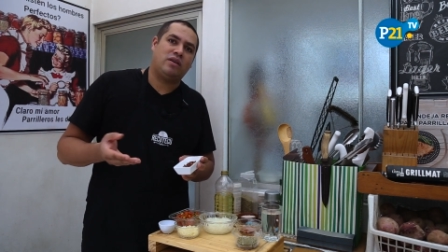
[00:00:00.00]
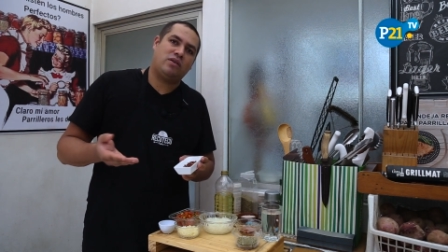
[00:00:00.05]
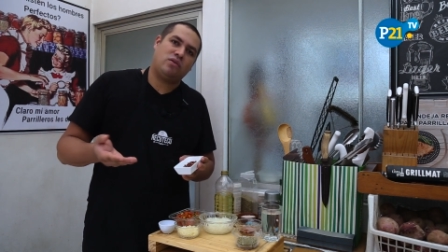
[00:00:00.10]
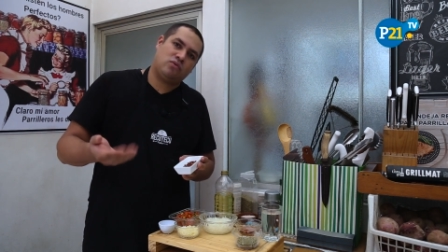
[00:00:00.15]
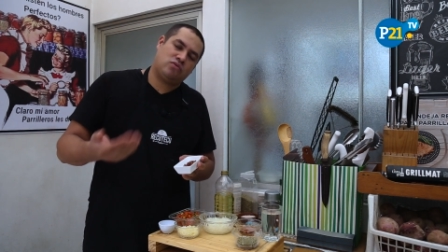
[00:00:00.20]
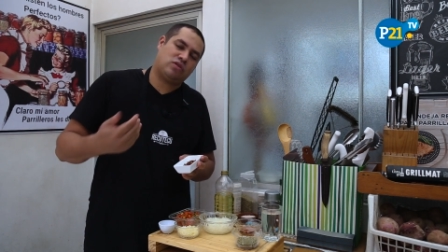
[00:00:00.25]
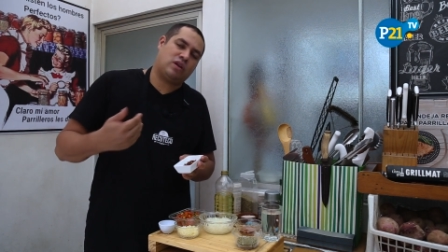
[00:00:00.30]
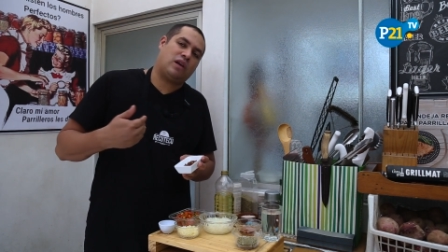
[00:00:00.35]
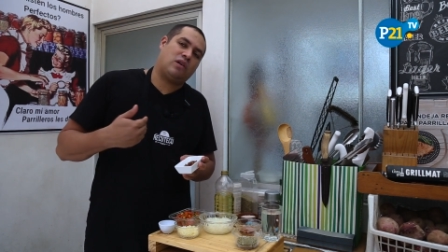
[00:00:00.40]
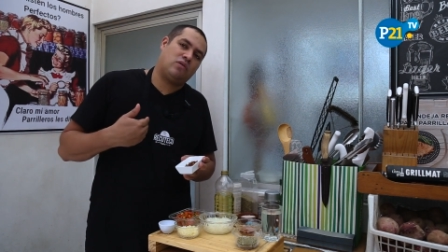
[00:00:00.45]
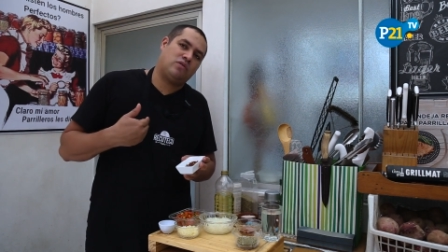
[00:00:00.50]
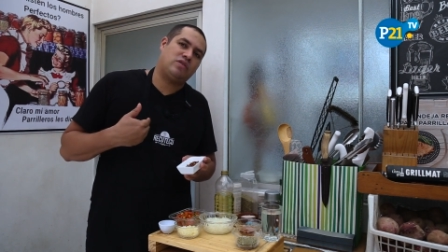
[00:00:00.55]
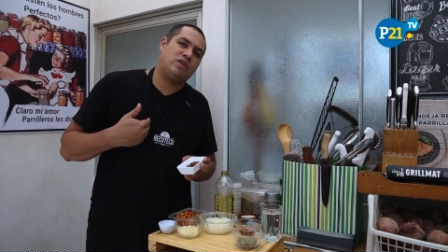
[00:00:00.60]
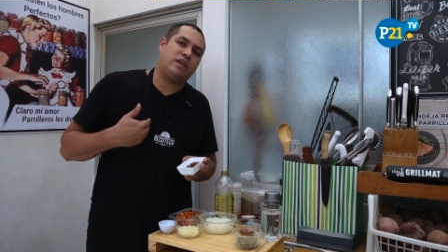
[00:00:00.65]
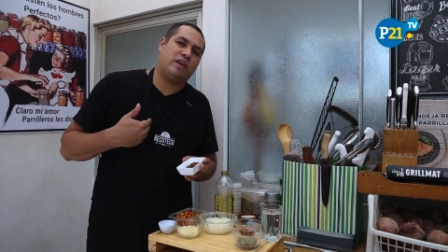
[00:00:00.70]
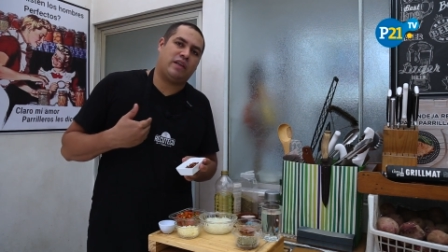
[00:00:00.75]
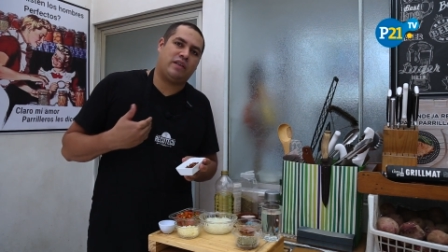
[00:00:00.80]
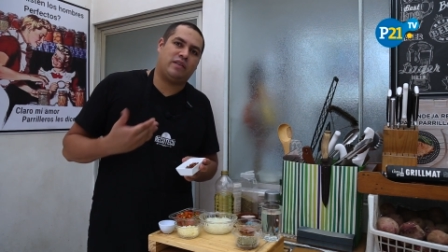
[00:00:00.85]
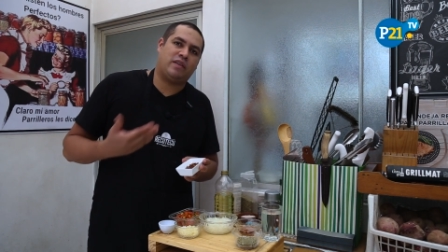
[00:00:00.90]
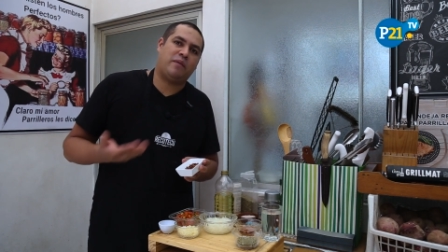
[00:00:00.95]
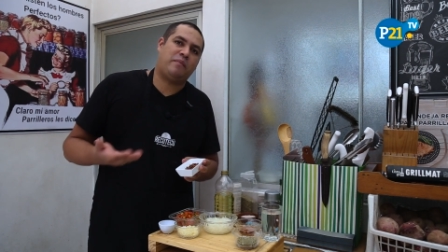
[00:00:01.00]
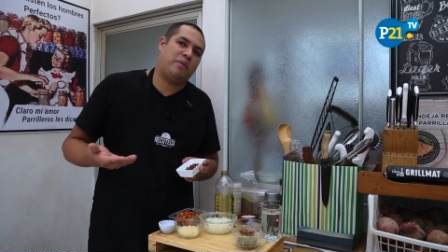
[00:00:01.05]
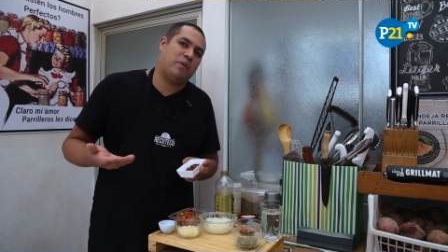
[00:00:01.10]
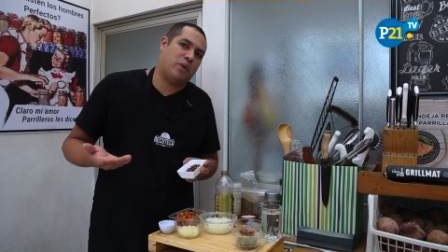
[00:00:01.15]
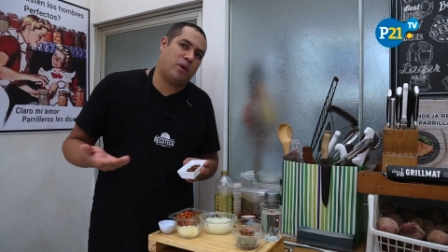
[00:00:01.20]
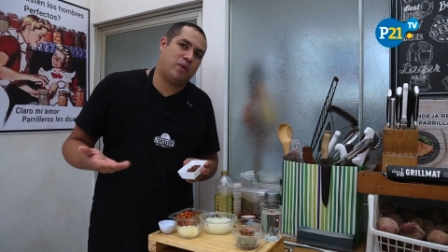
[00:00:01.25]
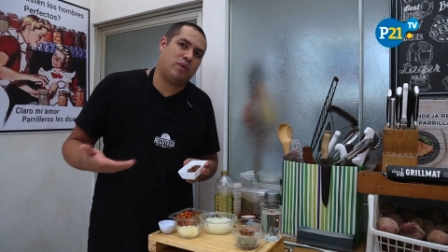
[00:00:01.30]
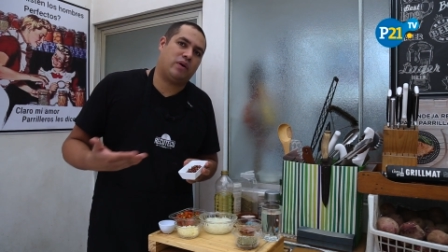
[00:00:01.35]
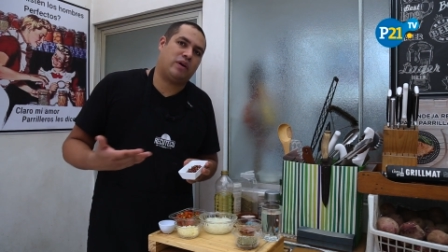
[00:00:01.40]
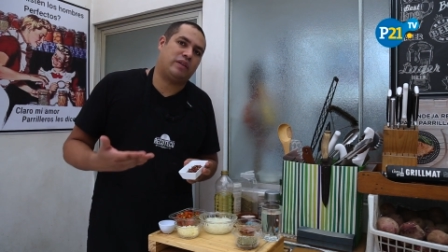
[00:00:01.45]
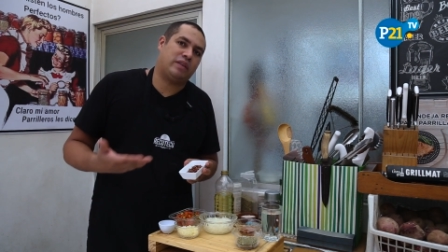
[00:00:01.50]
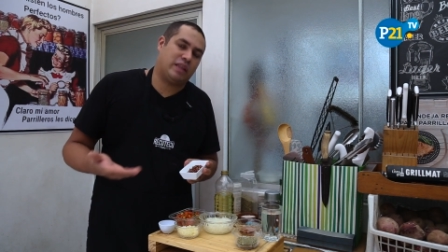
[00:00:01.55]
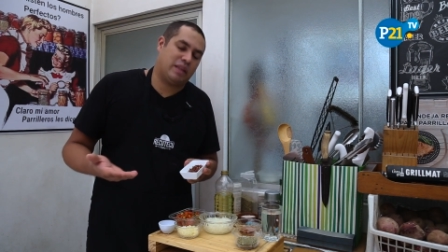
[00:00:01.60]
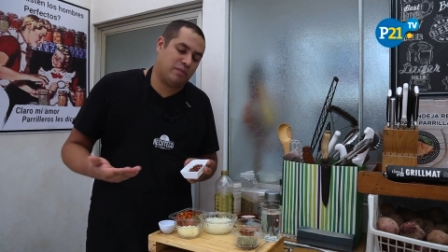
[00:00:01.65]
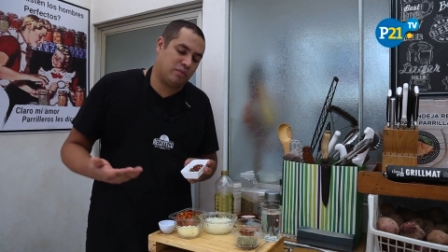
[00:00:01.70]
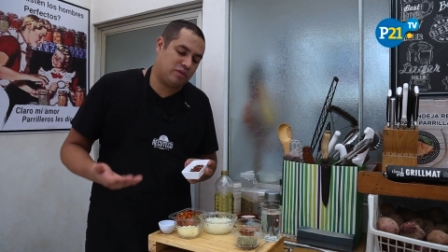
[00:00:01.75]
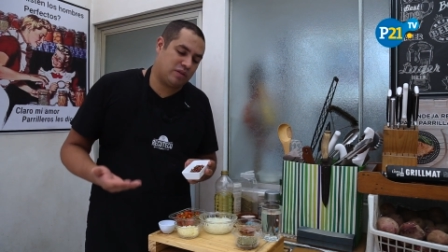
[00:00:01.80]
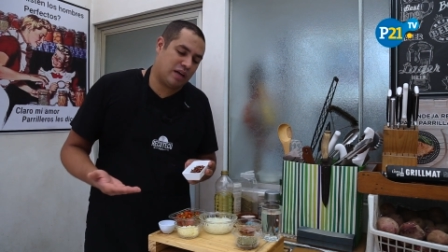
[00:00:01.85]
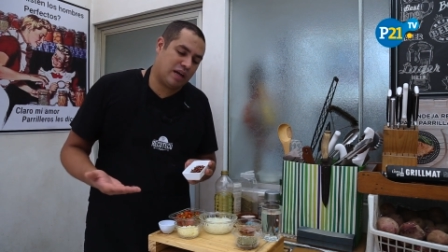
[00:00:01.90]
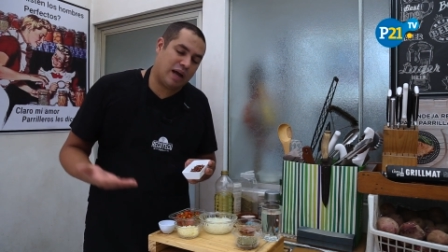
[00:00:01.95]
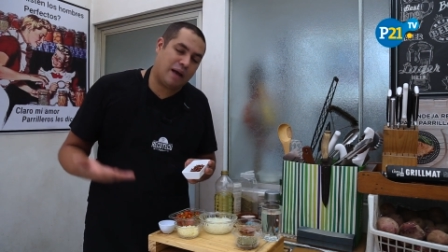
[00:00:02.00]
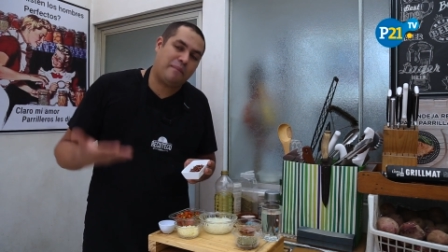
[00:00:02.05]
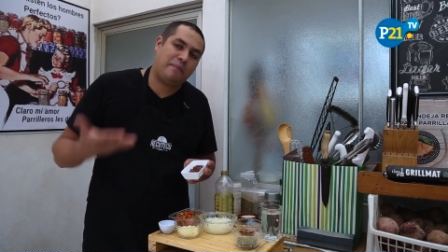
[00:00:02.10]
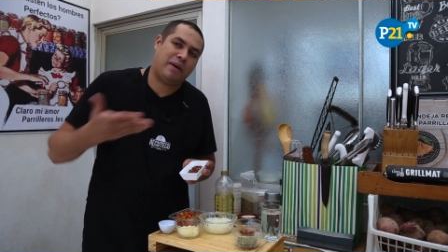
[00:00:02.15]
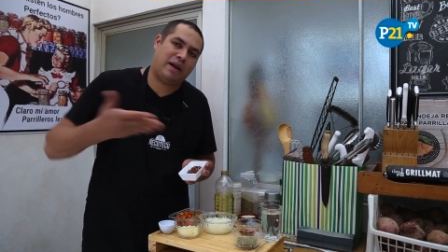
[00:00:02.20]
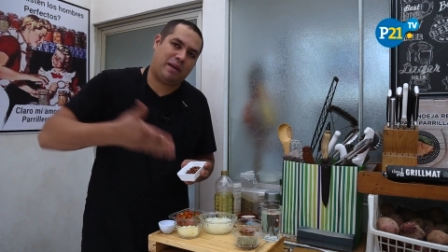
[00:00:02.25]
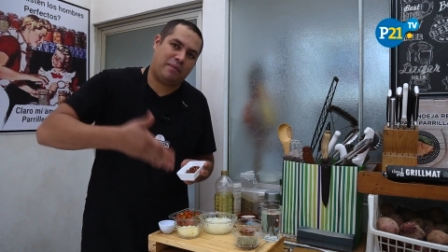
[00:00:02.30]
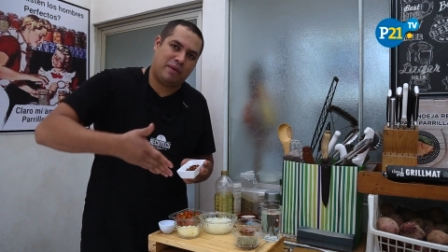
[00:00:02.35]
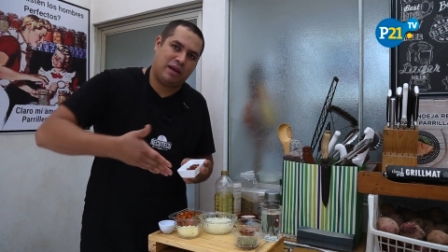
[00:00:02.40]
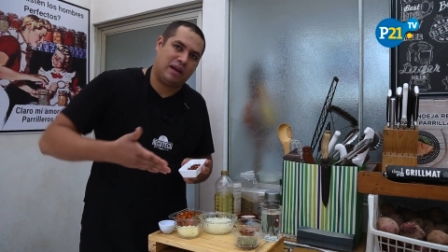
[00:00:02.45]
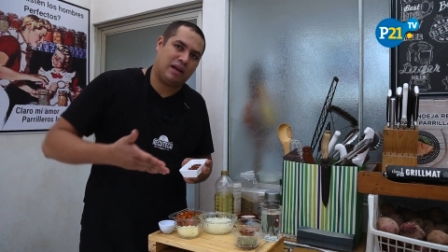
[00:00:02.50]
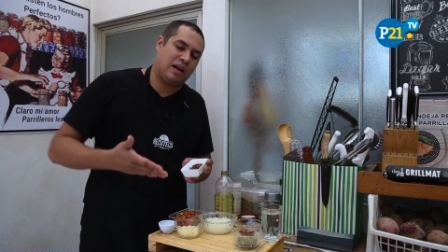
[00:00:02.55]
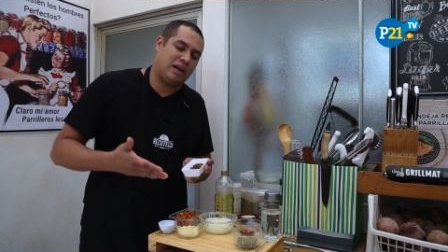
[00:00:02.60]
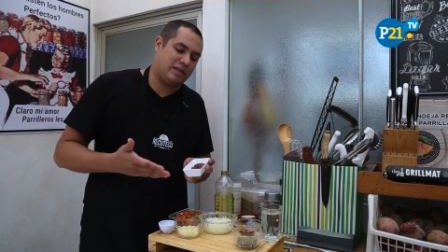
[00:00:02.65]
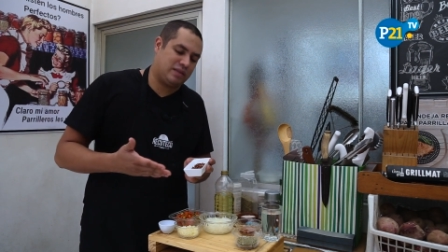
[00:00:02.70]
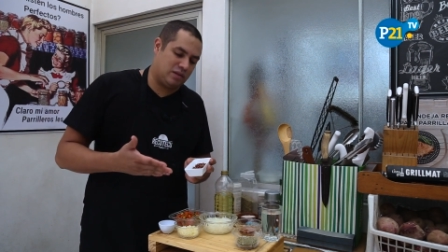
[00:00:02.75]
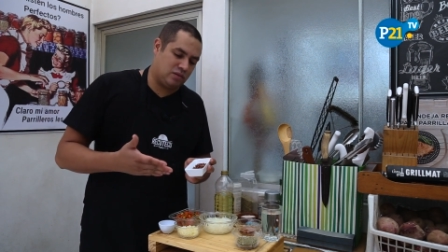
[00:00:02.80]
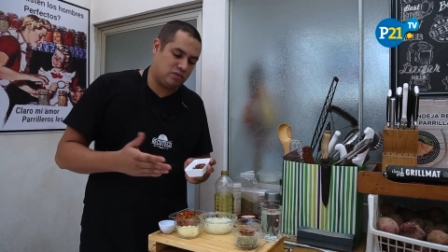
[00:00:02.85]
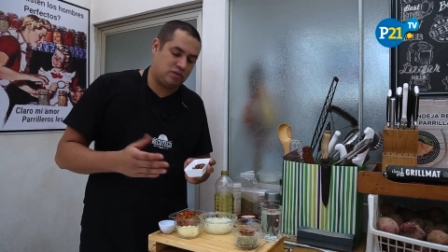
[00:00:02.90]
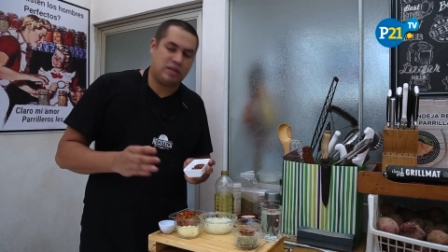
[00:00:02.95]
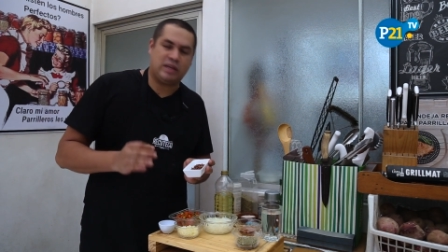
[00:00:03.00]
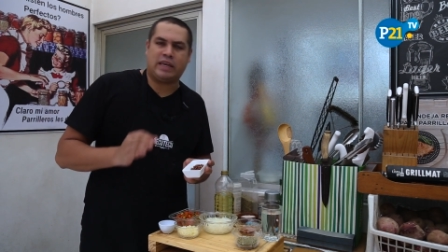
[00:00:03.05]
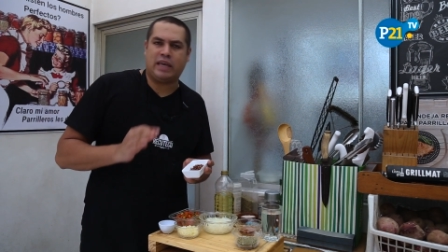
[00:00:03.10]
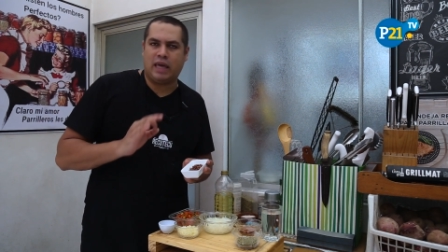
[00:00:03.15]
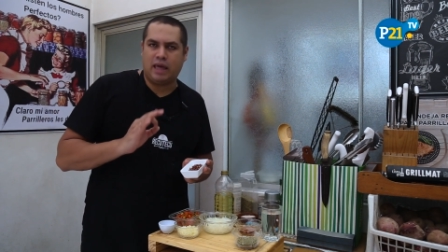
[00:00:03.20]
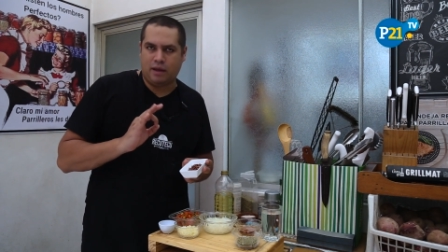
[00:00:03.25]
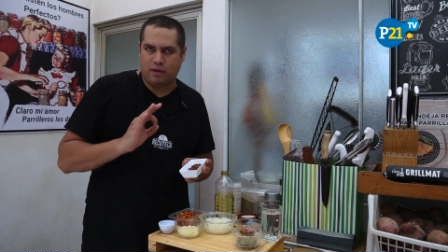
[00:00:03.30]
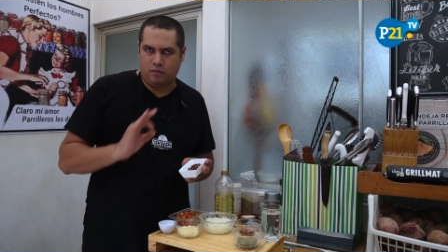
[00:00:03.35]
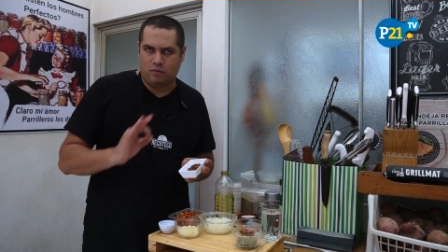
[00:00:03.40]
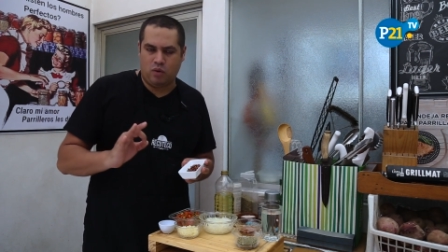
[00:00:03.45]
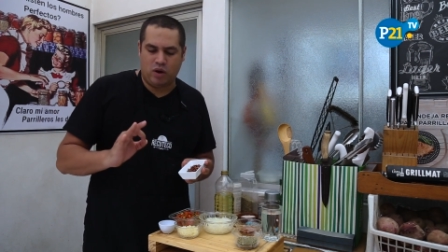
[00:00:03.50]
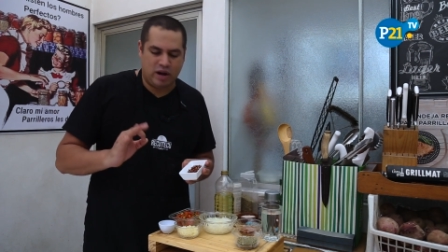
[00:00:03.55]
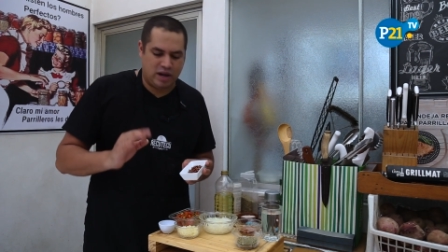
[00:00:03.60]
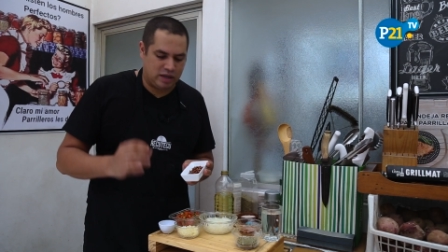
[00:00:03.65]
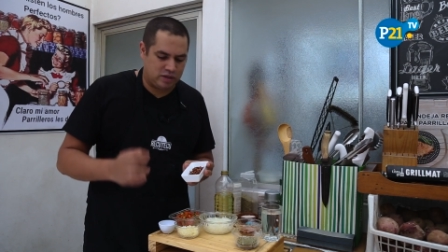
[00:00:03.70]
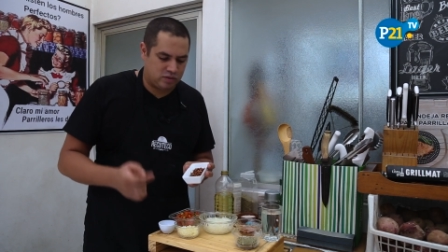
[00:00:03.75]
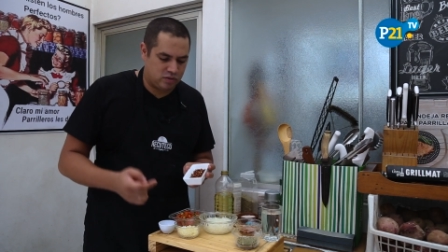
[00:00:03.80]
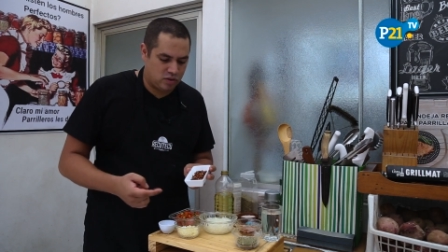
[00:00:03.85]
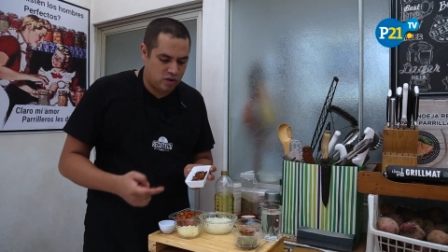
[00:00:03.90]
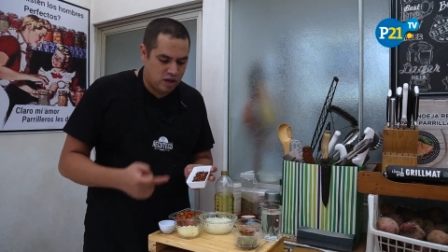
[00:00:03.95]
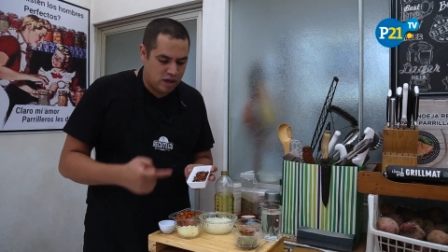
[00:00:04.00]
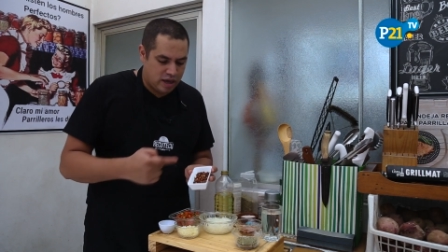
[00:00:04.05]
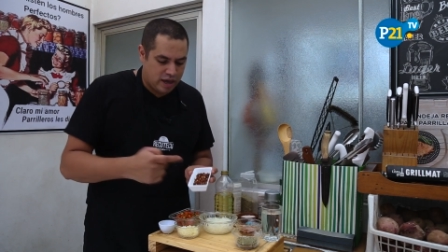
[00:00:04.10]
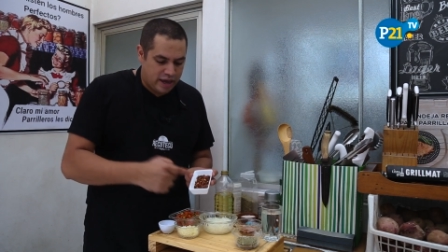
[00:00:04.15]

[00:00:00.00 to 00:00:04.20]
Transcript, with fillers: y usar los ingredientes peruanos que tenemos acá para mezclárselos y queda buenazo.